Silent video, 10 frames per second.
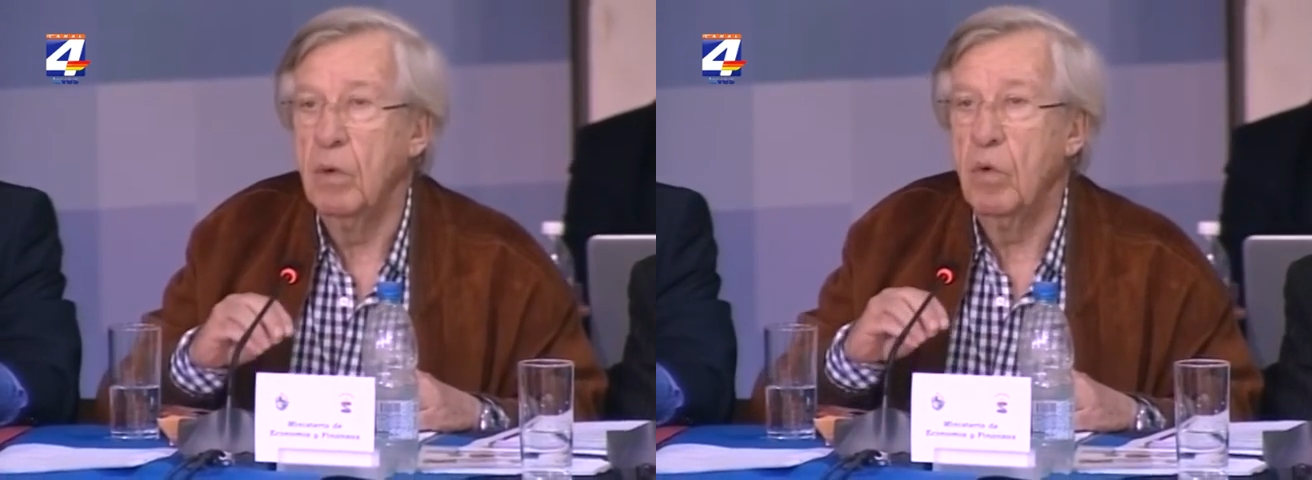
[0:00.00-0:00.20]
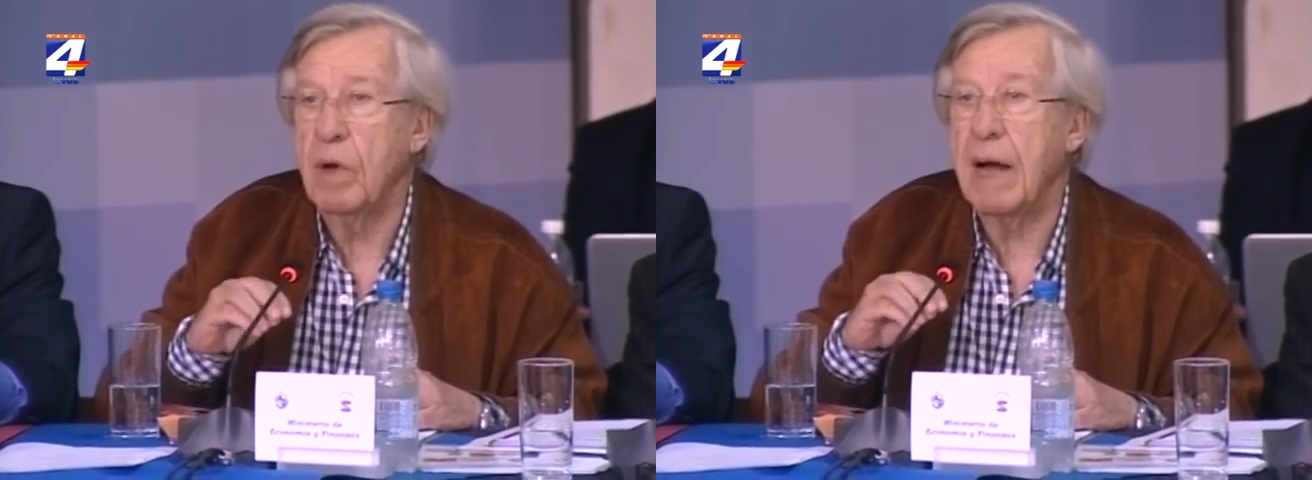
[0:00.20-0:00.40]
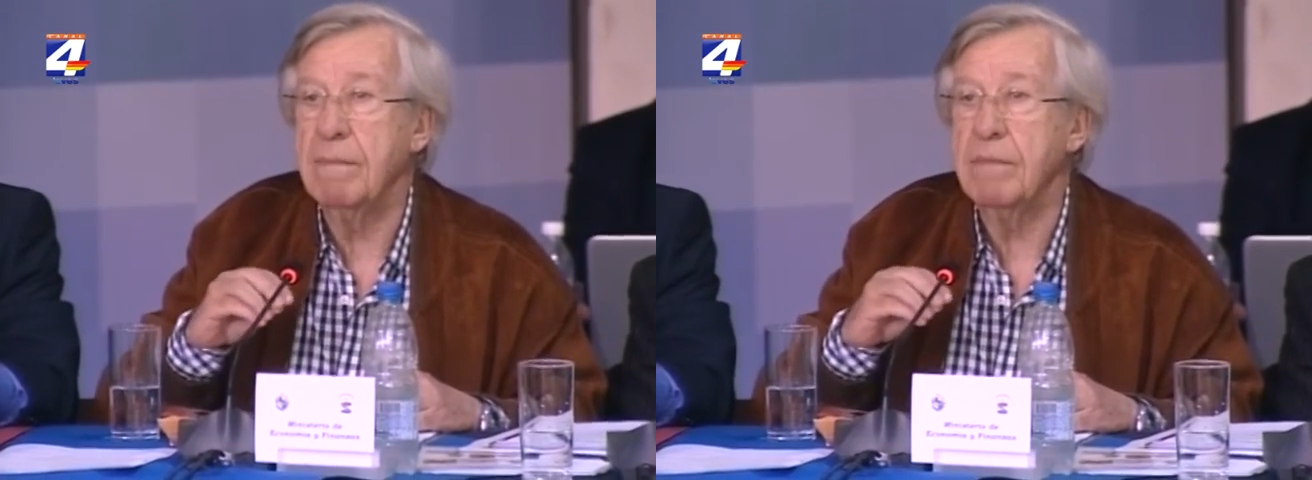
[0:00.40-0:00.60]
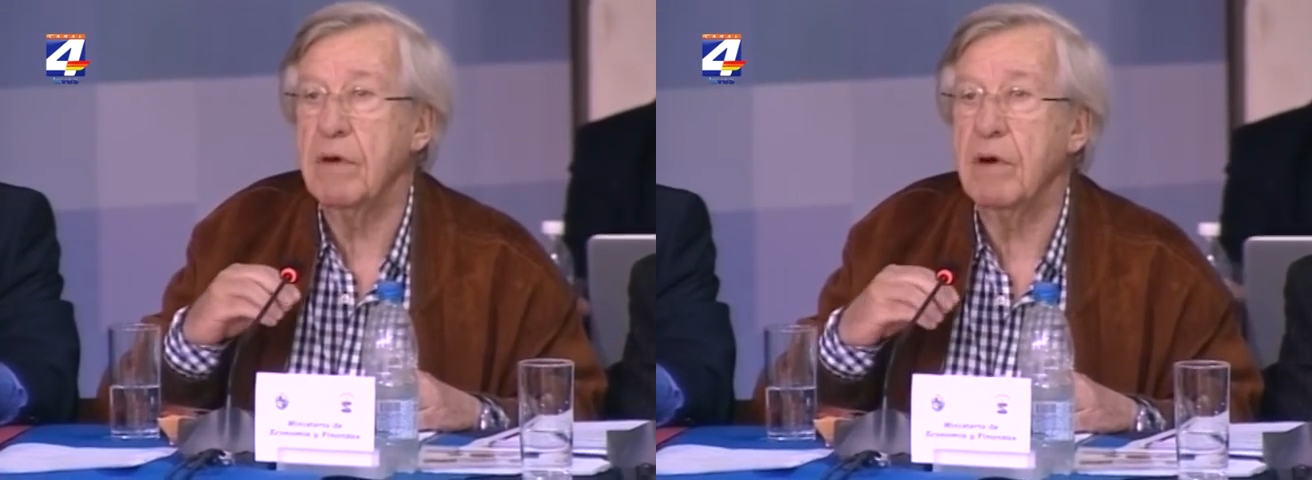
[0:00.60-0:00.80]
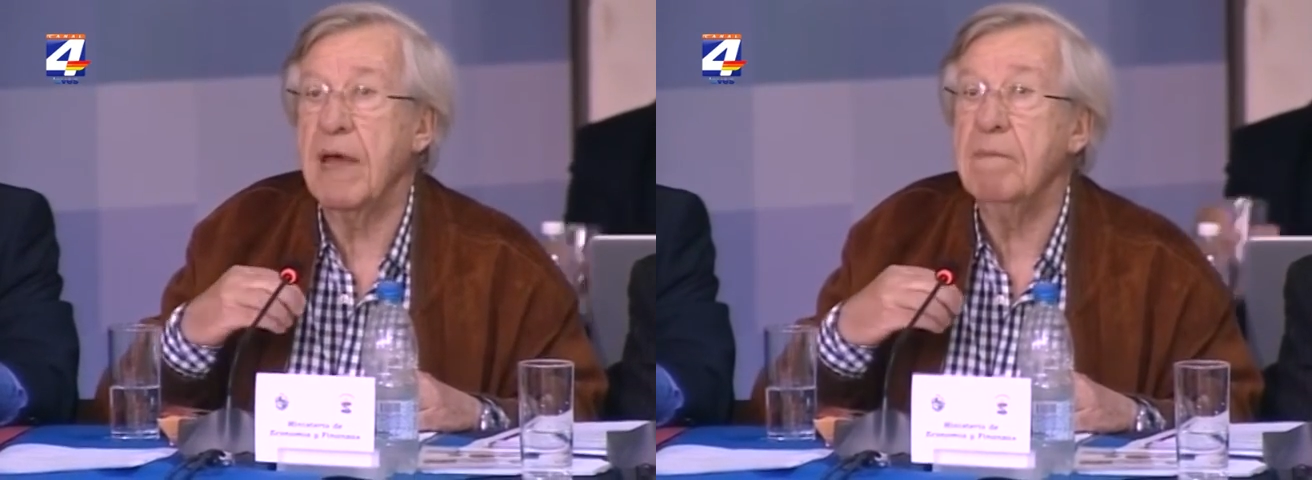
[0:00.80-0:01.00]
un
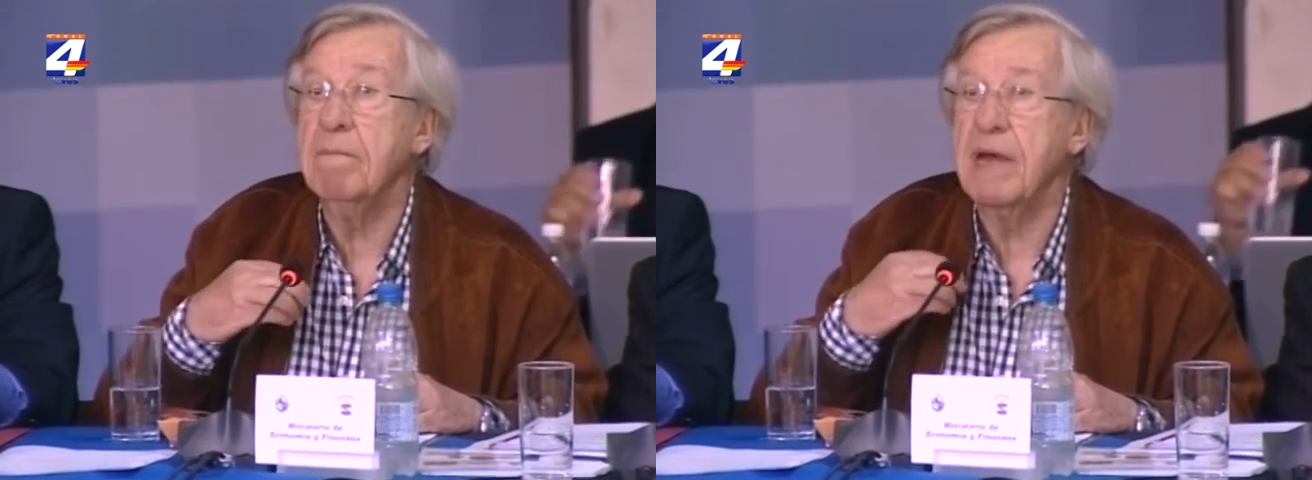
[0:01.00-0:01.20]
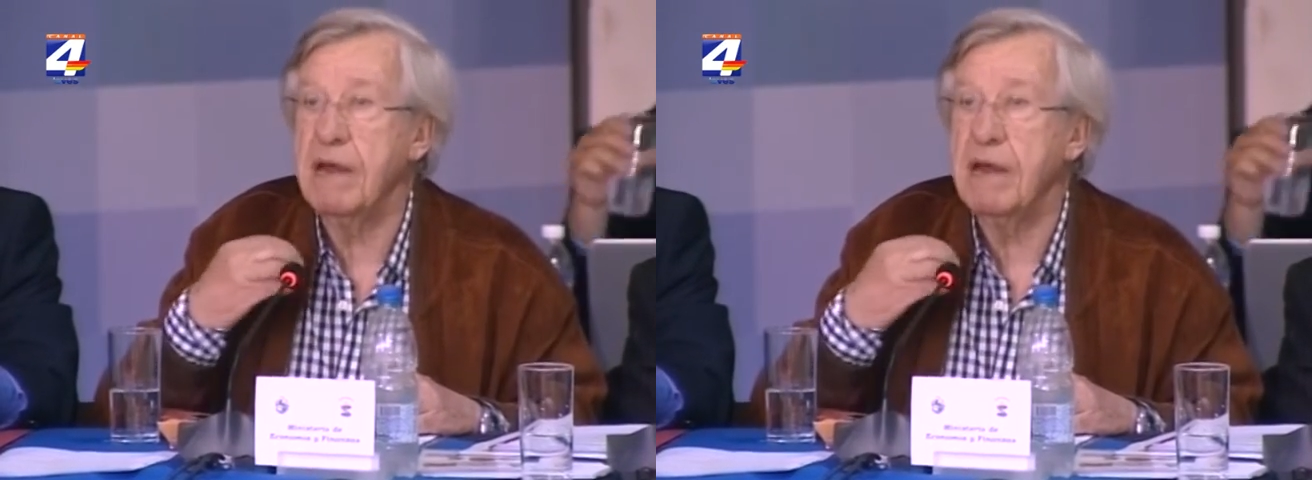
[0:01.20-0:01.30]
cambio en